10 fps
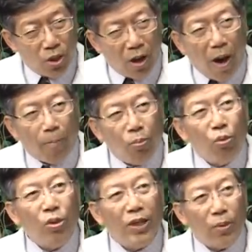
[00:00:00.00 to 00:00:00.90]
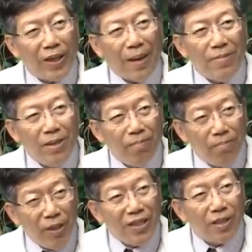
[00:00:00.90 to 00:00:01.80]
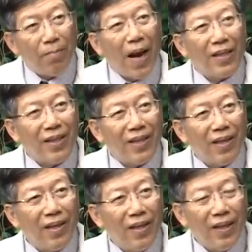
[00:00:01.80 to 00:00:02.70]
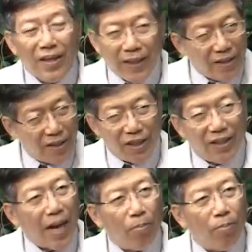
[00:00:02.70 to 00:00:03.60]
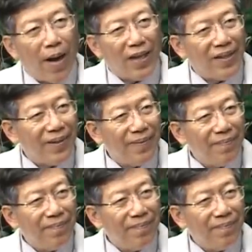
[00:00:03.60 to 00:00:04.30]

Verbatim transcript: 好，部分的维他命 B 是怕热的，但是其他不怕热。